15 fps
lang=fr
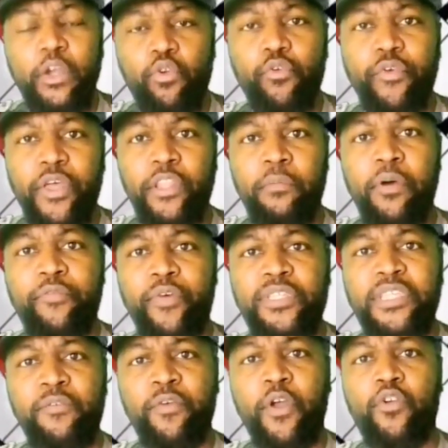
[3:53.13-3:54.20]
Le gouvernement
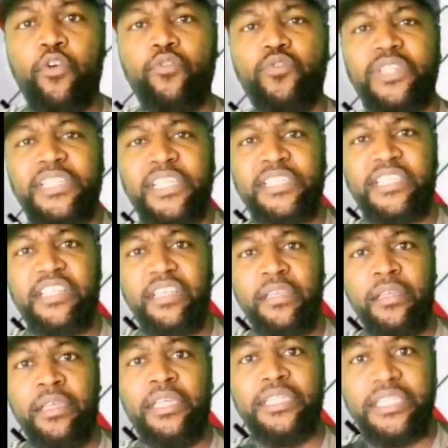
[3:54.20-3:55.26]
français veut encore nous
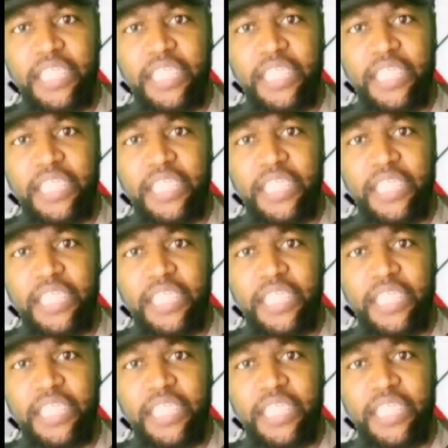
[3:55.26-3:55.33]
assassiner.